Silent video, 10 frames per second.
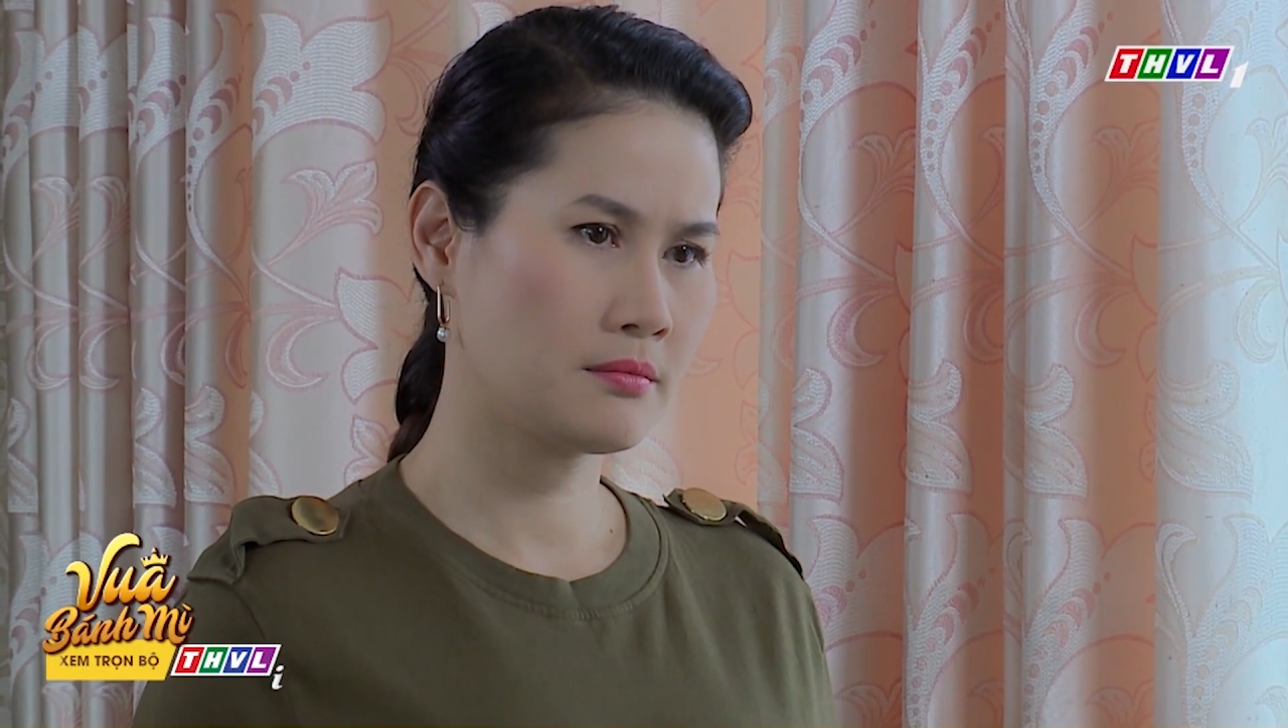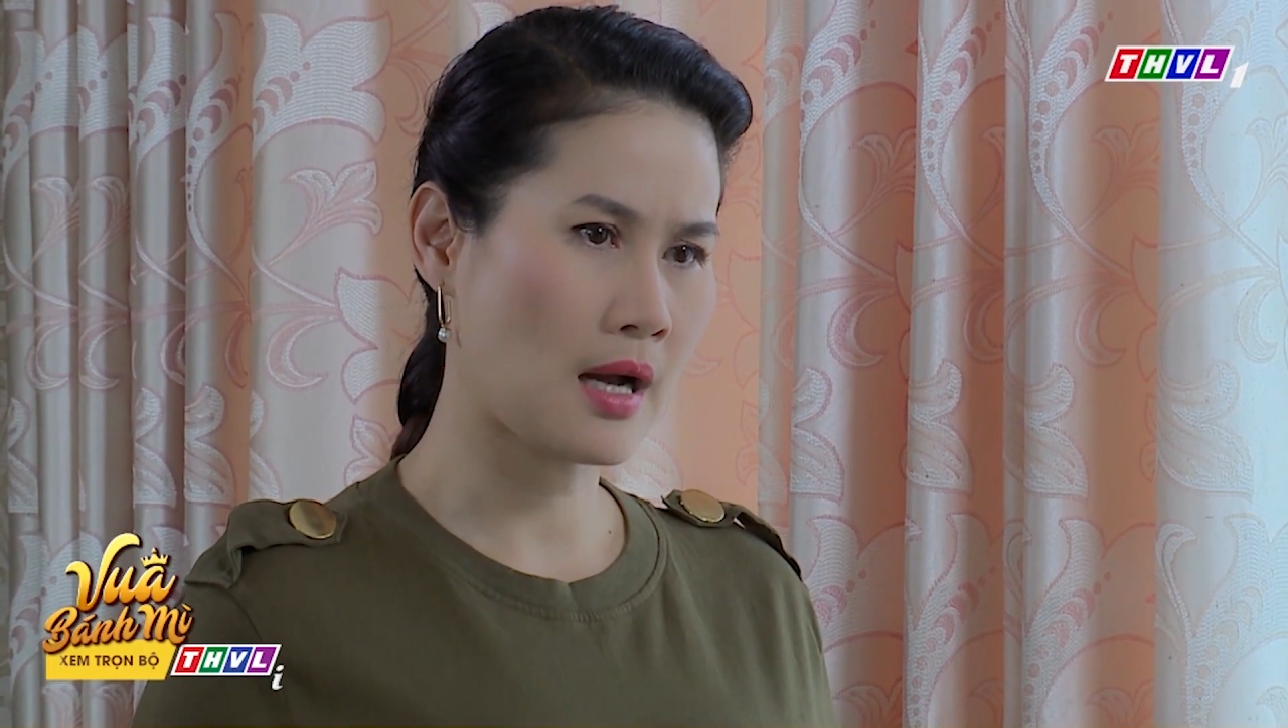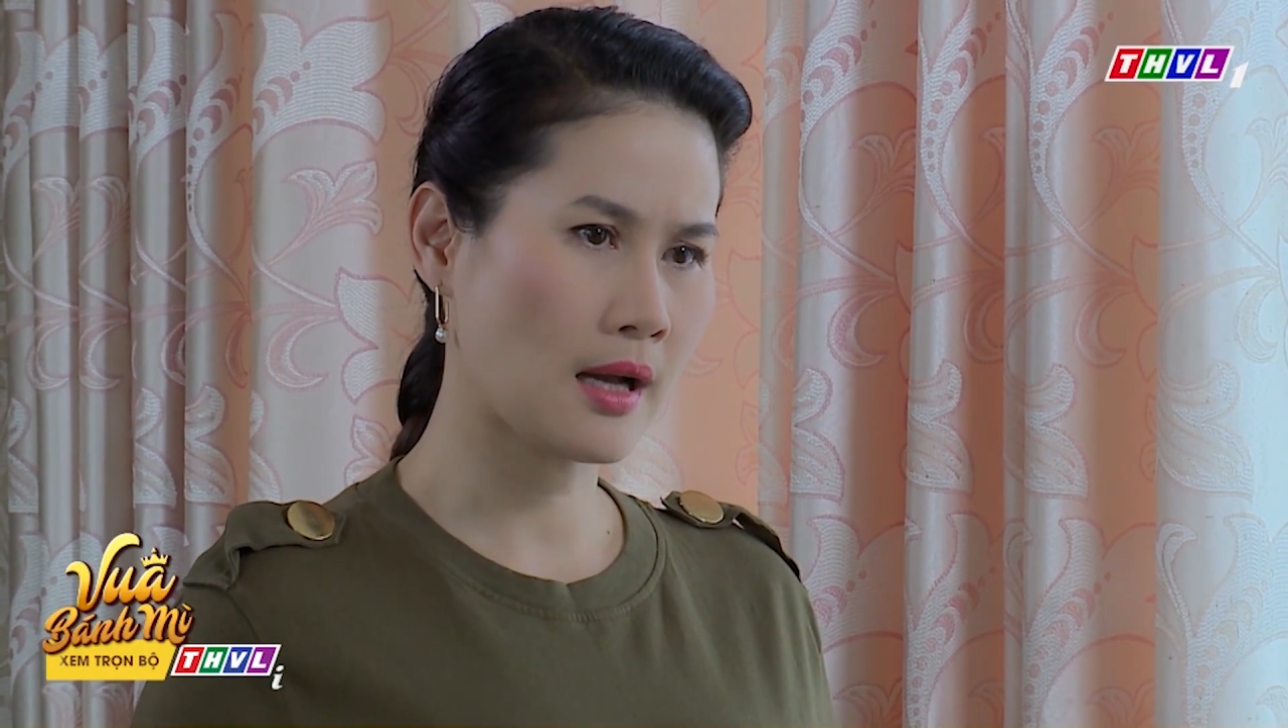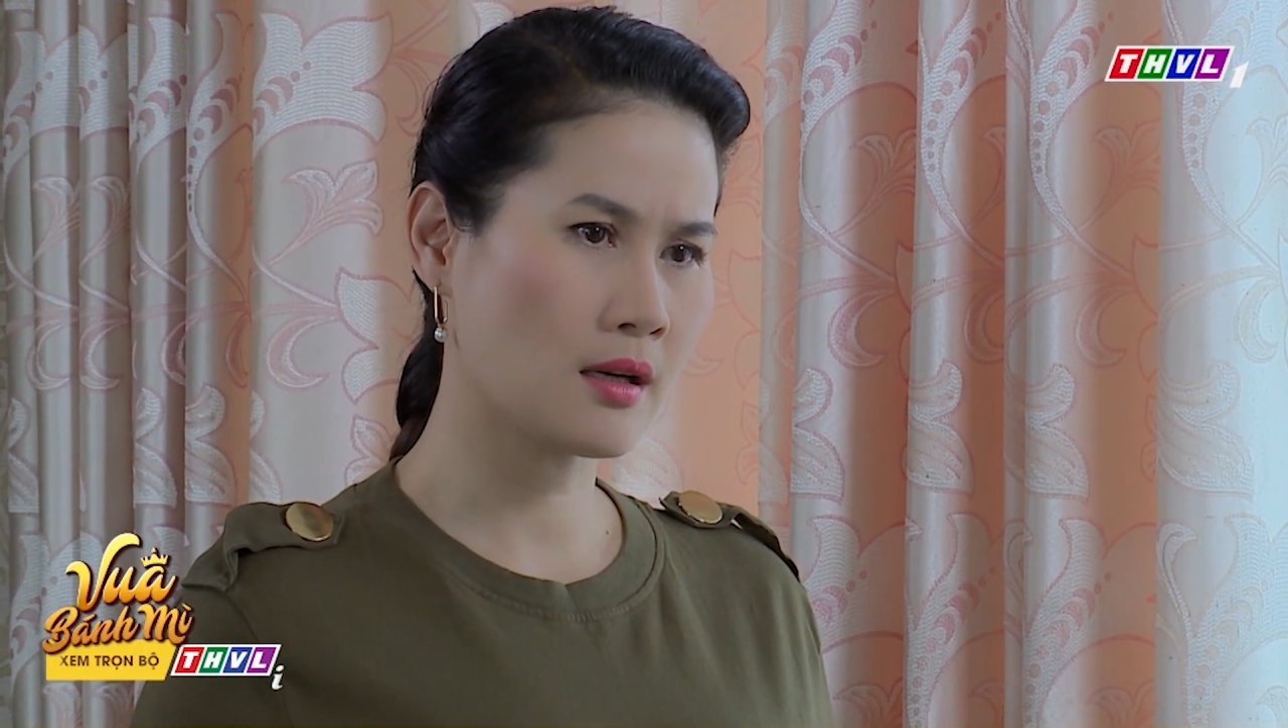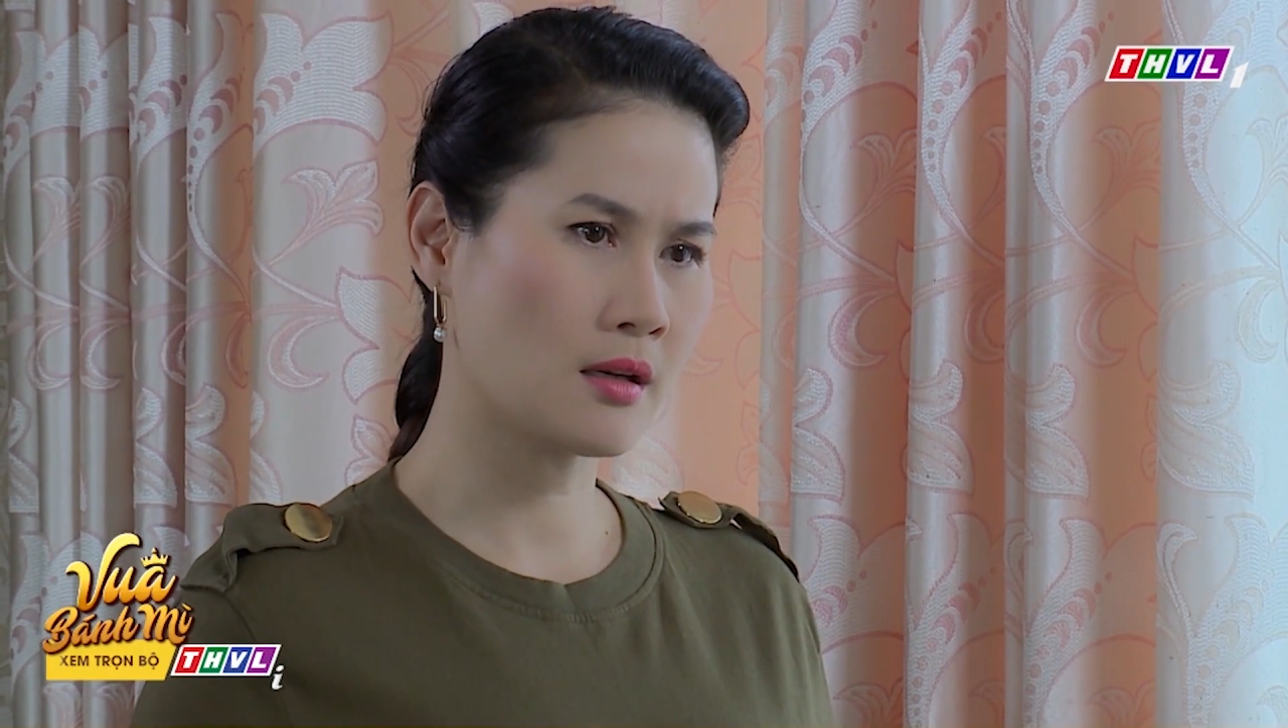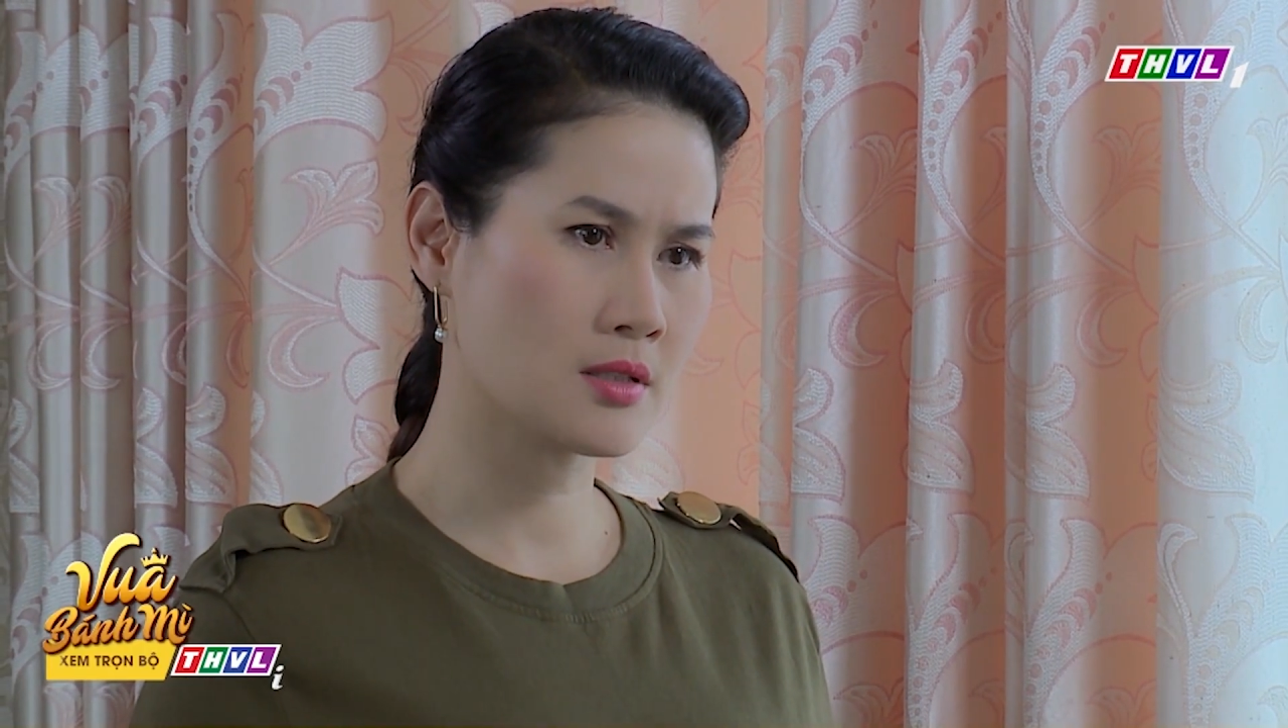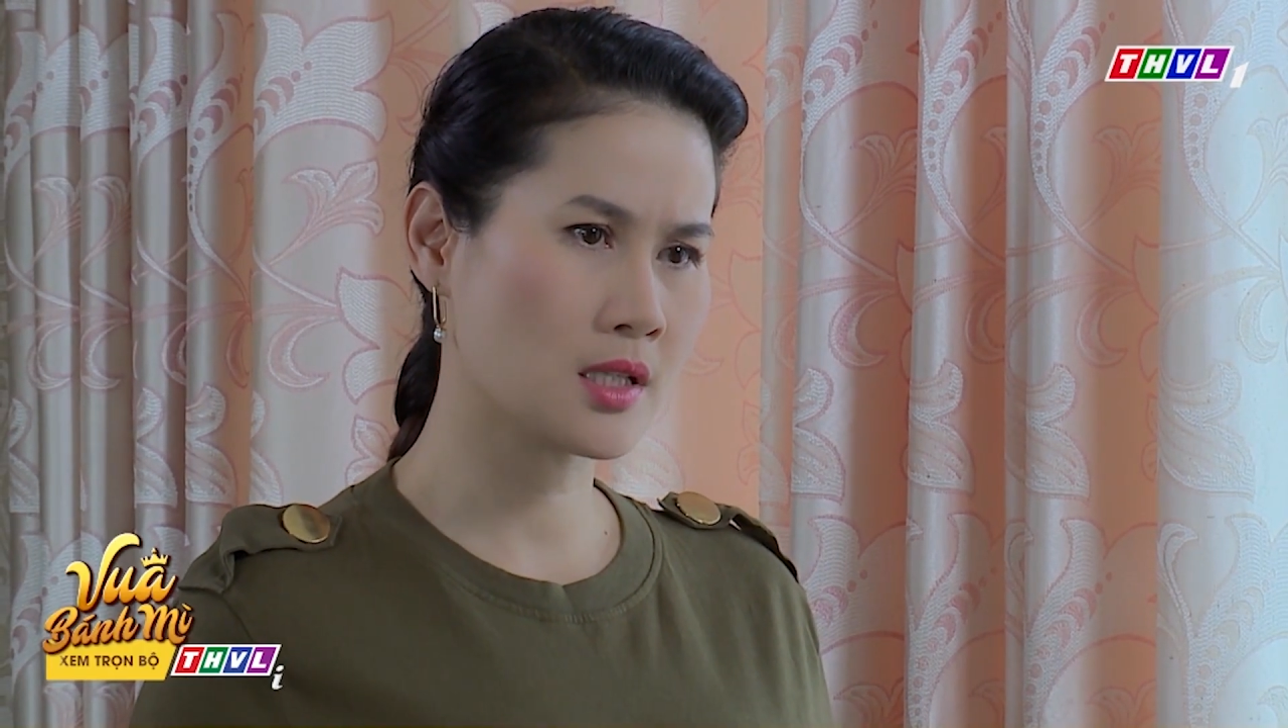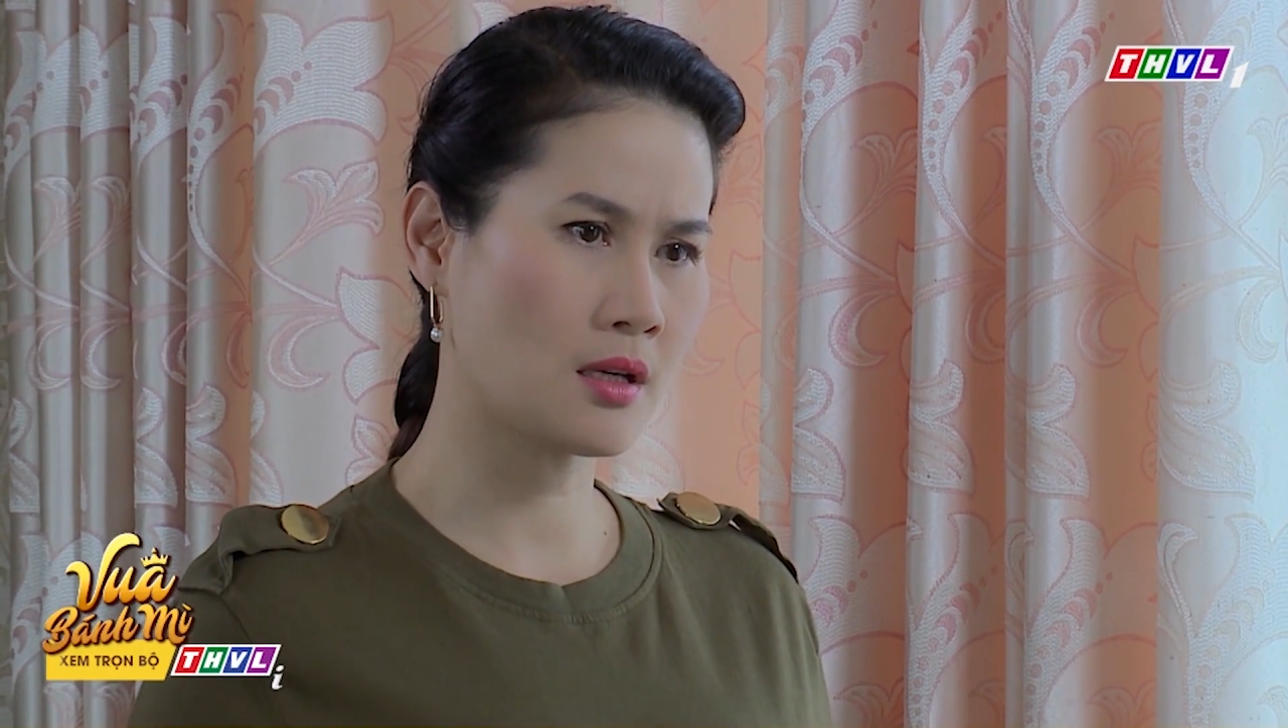Ba con sẽ